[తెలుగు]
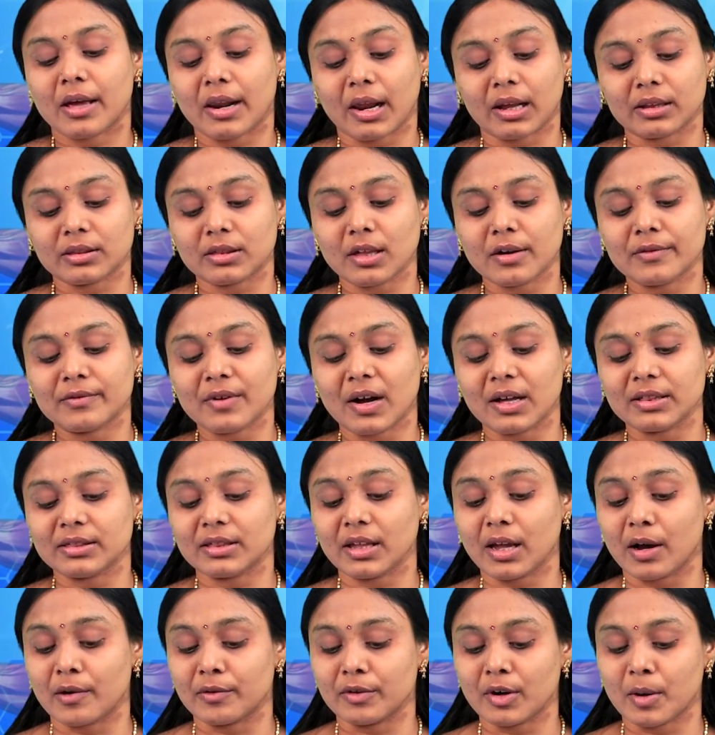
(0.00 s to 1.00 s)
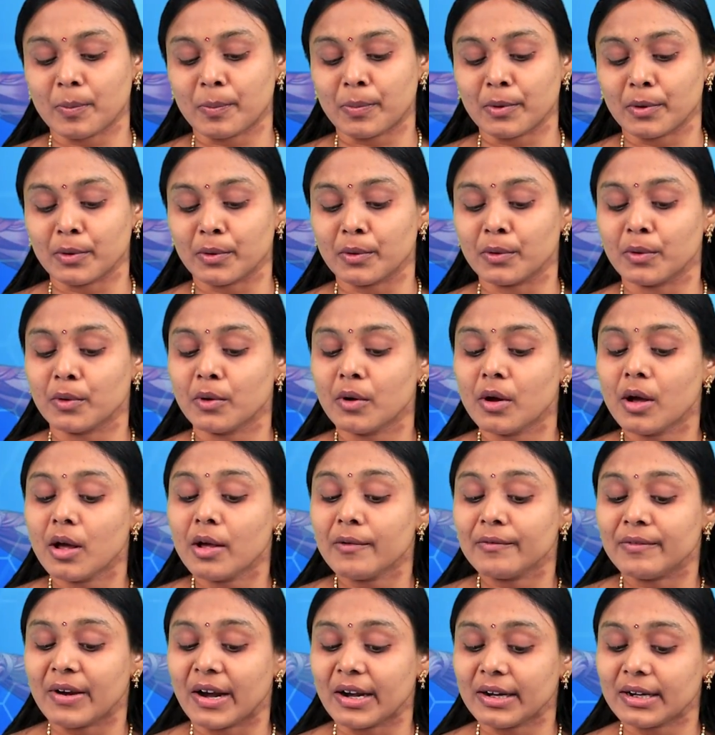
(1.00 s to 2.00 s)
రక్తం వాంతి అవునప్పుడు
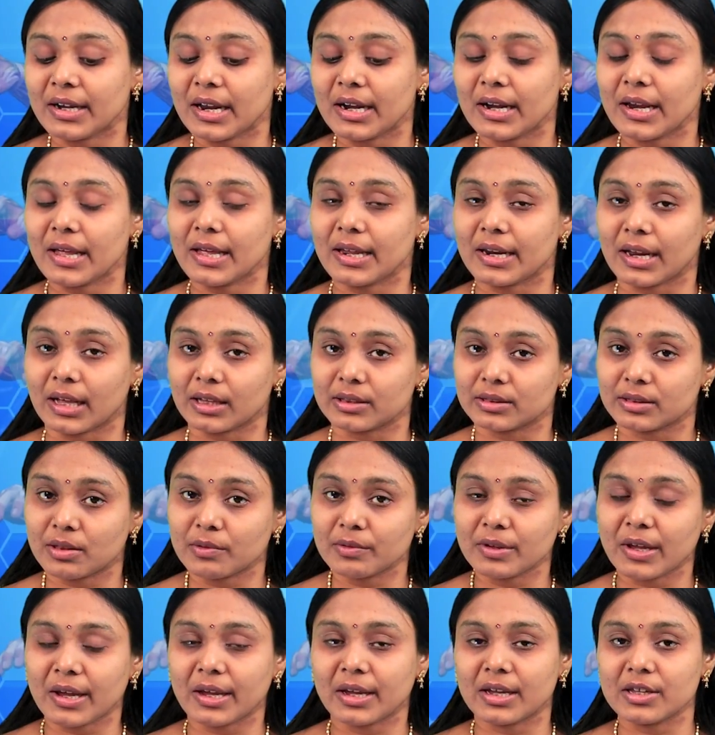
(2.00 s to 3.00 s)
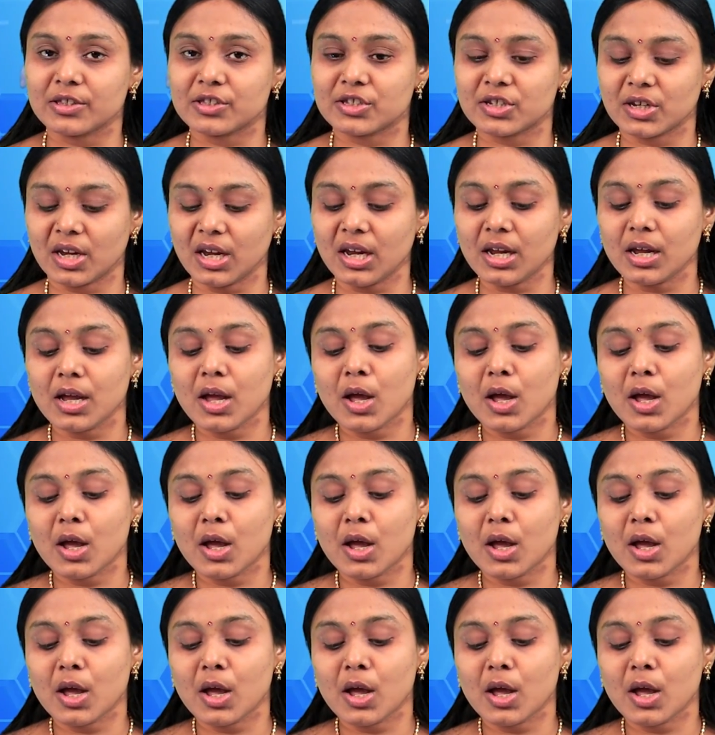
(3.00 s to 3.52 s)
వెంటనే రక్తం ఎక్కించి